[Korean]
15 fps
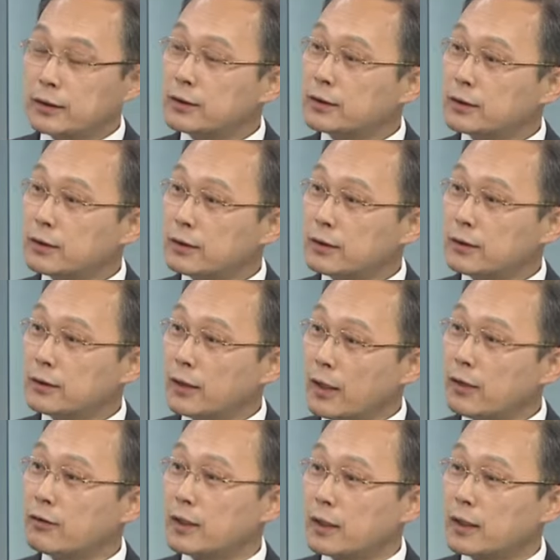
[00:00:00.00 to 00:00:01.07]
특정
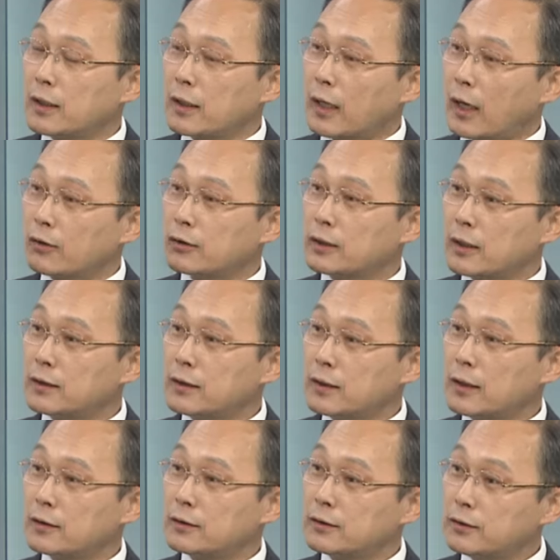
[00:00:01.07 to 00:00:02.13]
행위 간호사들이
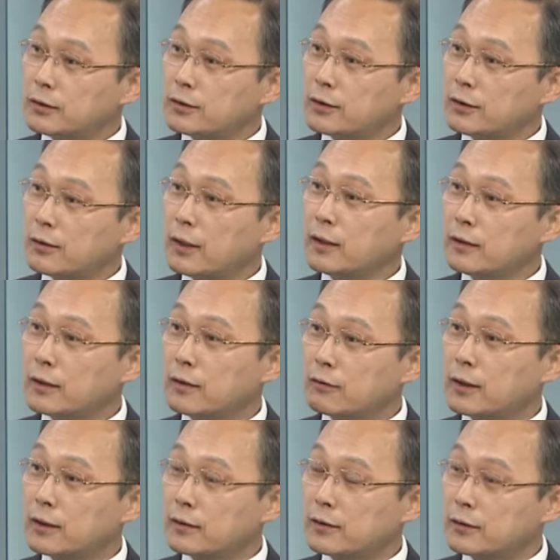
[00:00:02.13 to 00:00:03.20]
하는 특정 행위라고
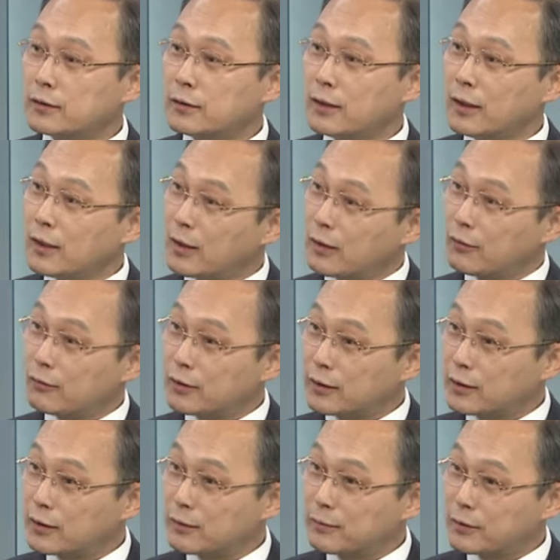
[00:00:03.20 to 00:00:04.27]
하는 것을 우리
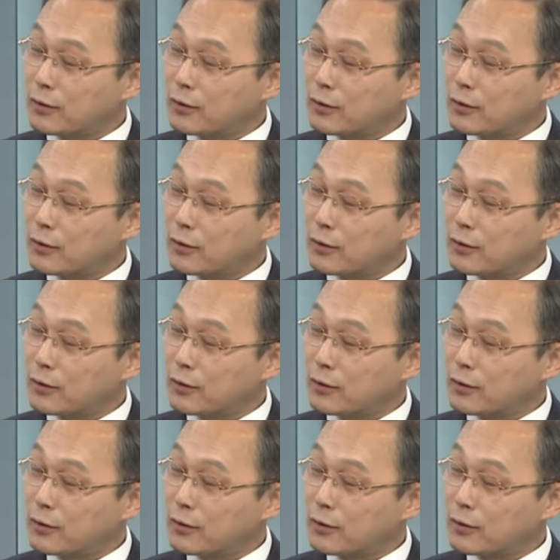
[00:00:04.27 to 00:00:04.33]
지금